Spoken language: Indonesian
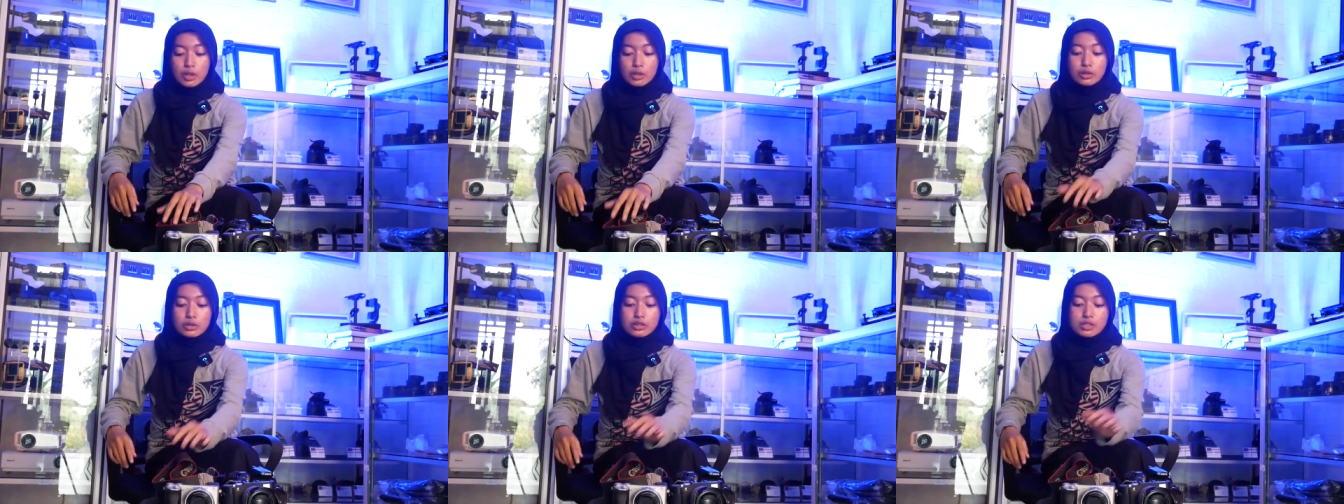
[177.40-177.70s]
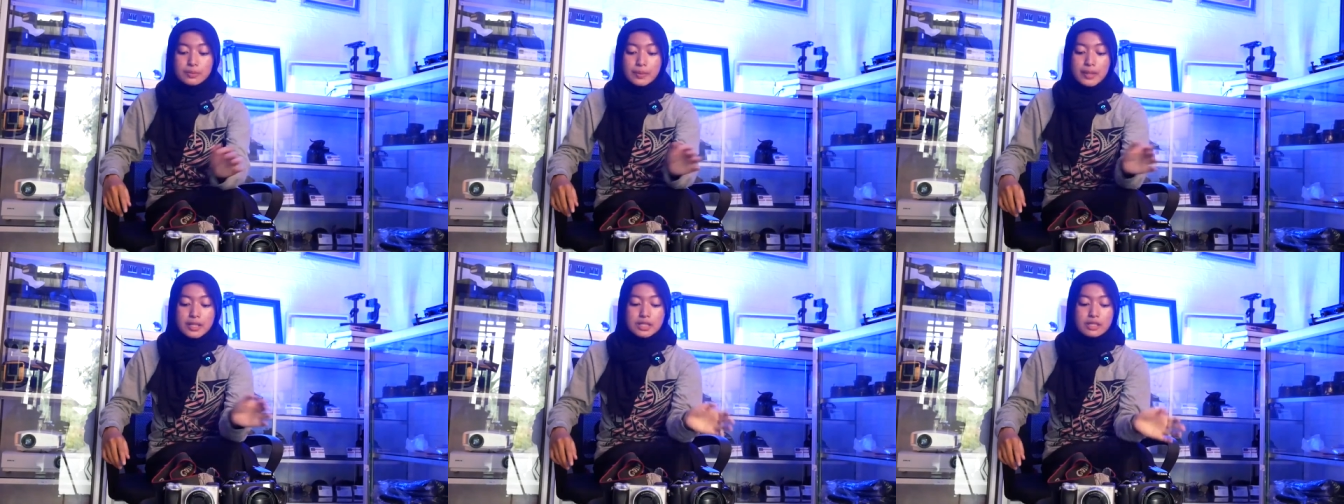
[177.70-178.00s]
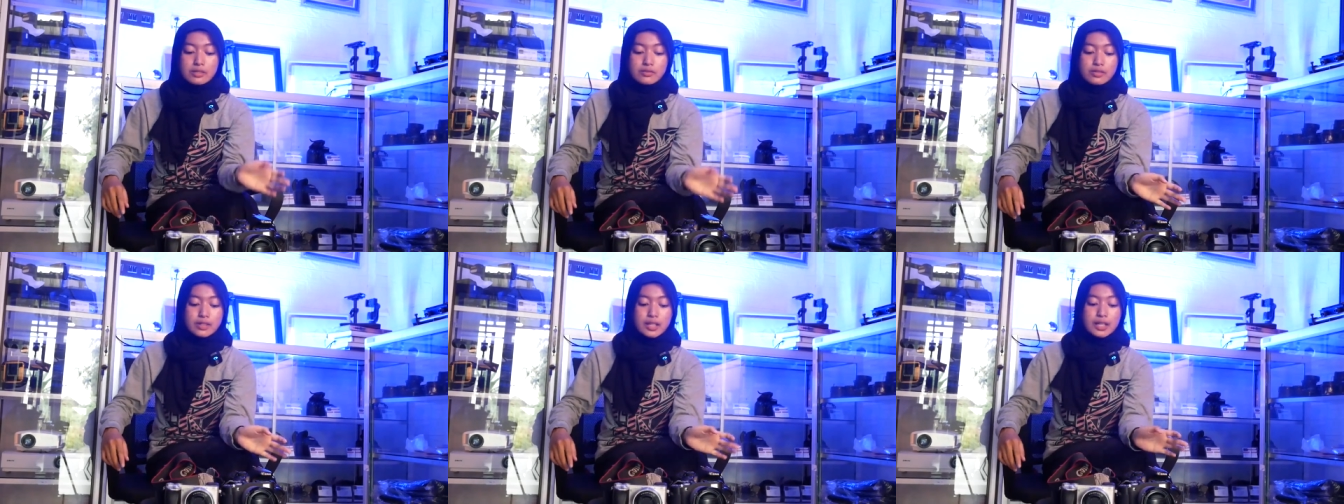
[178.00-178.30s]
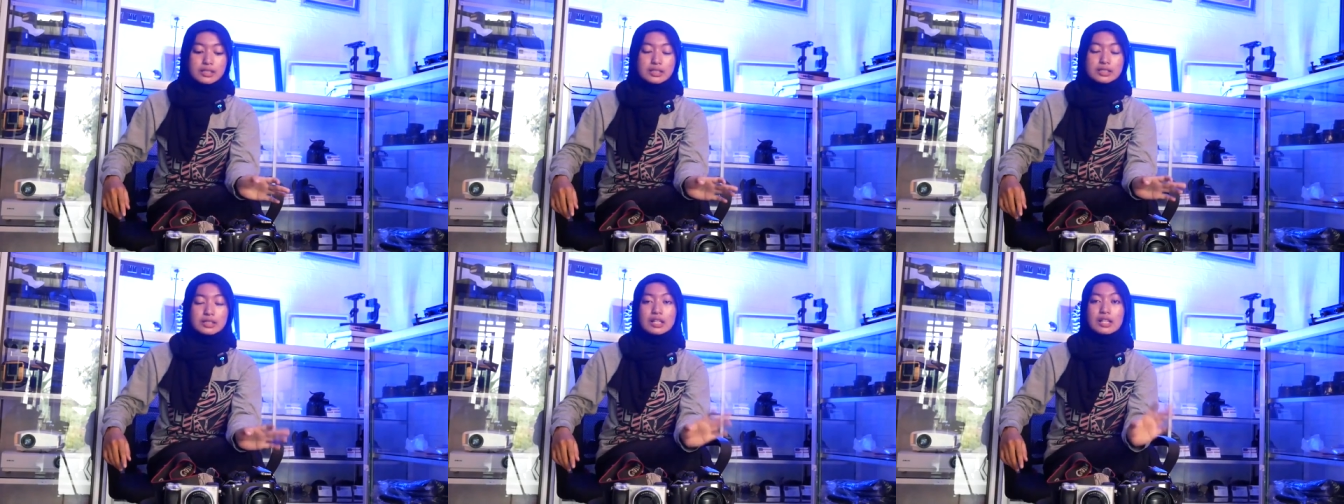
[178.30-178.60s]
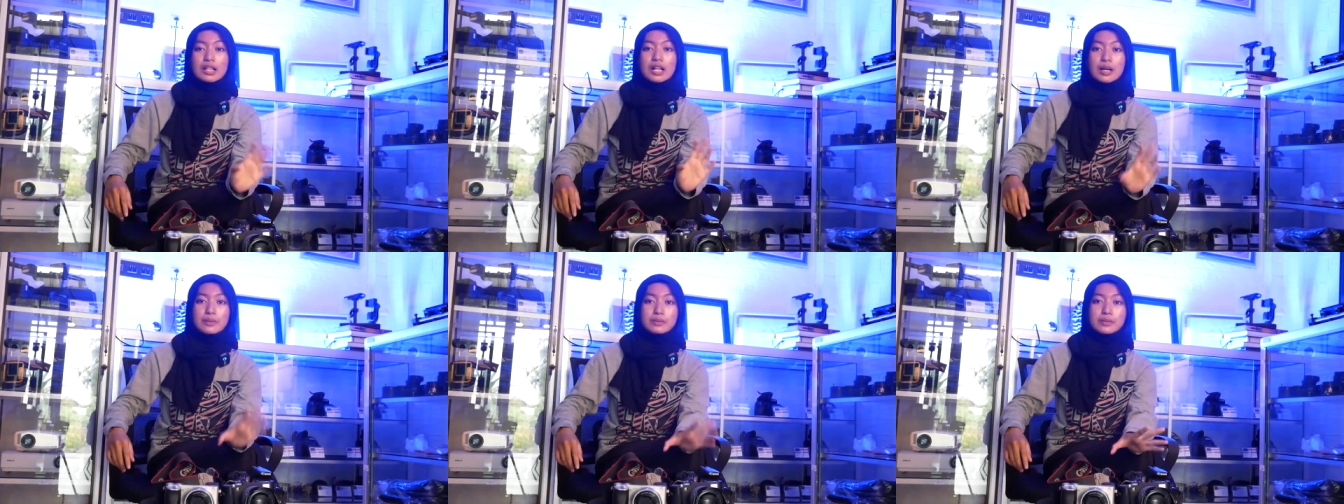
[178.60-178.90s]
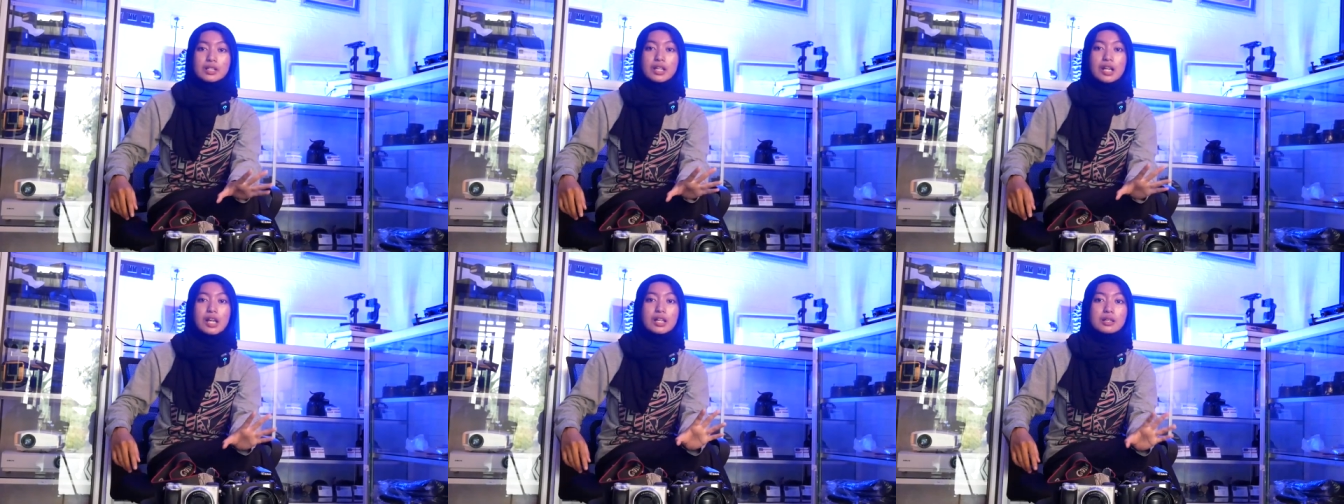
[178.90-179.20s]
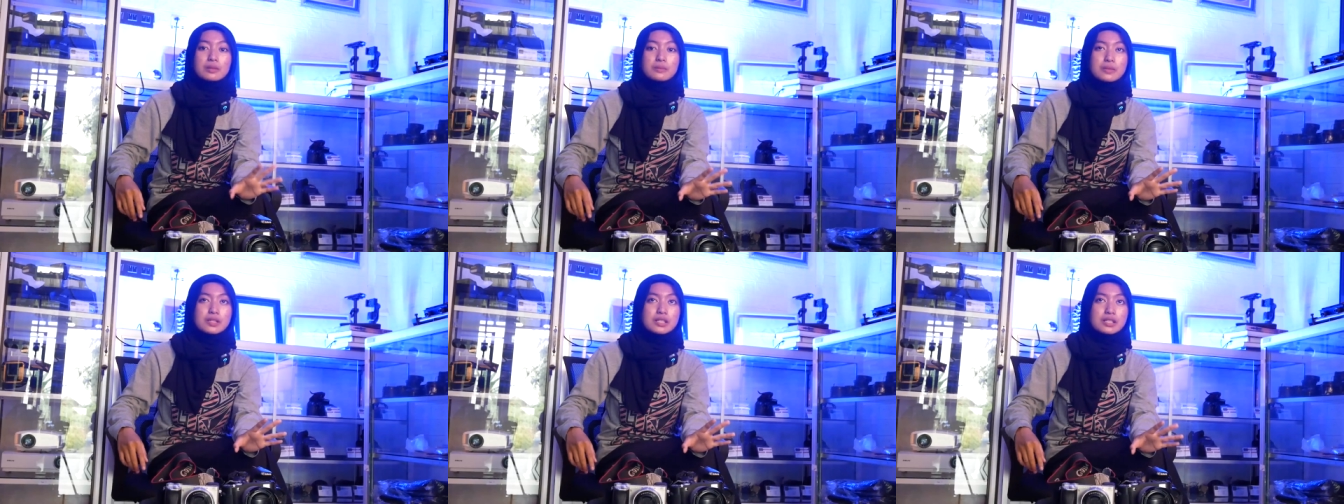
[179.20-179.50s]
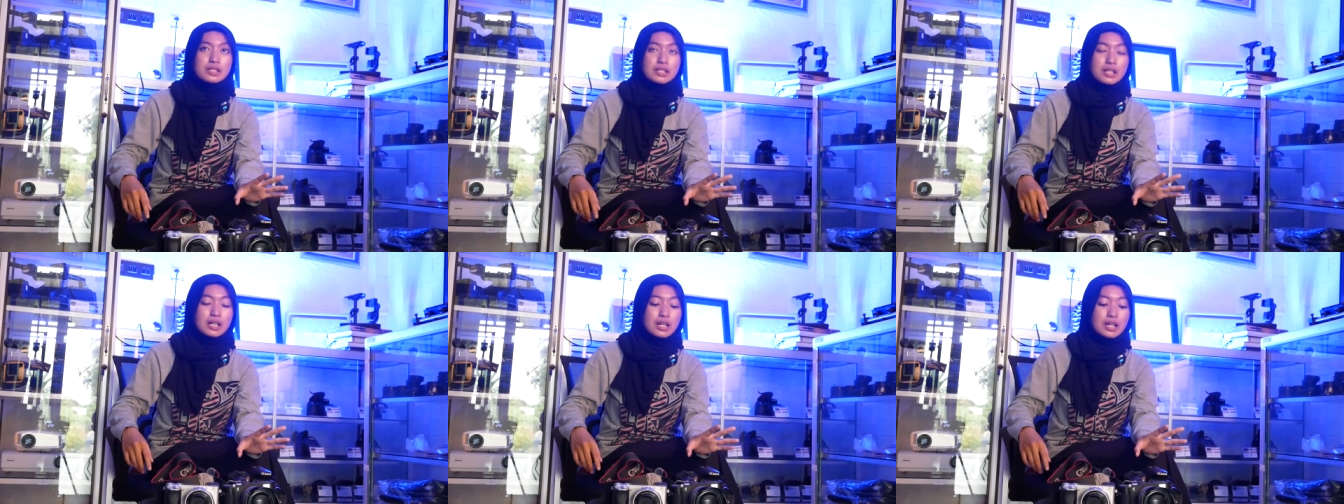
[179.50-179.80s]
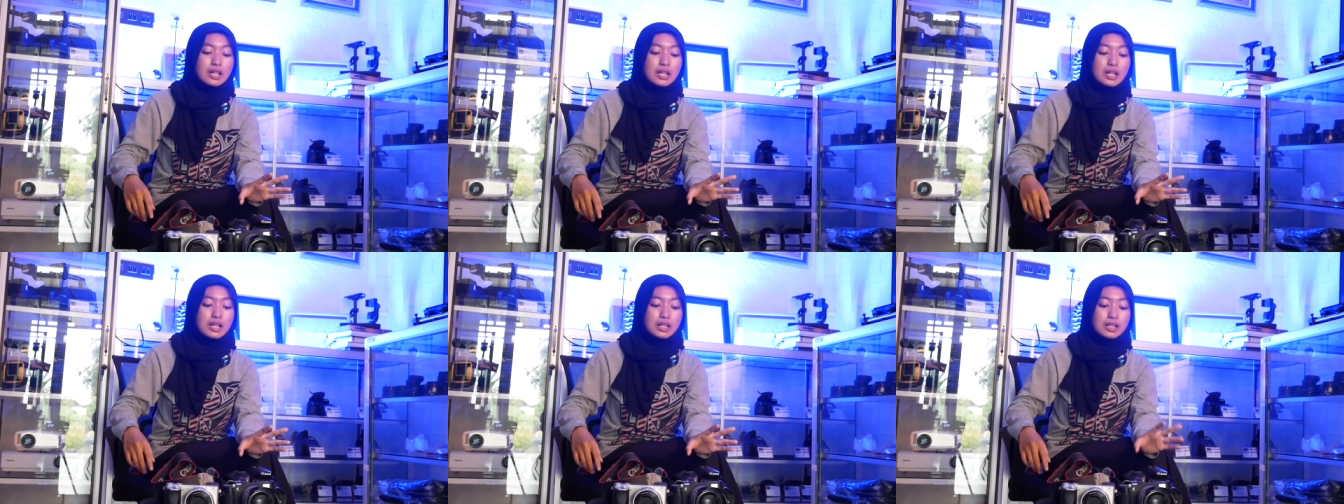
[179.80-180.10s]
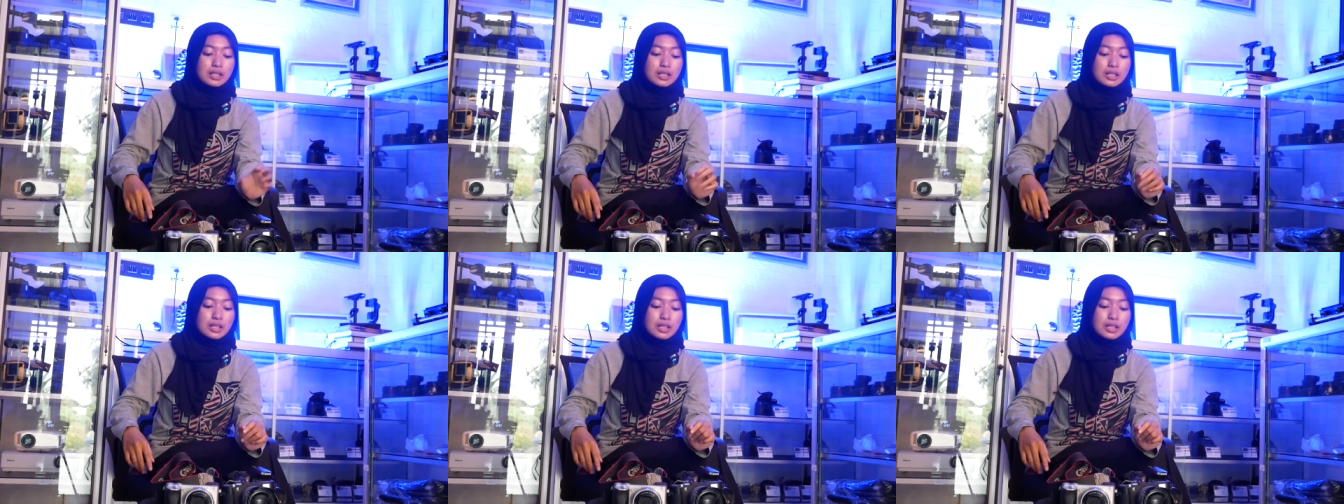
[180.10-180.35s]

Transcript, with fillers: untuk spesifikasi terlengkapnya kalian bisa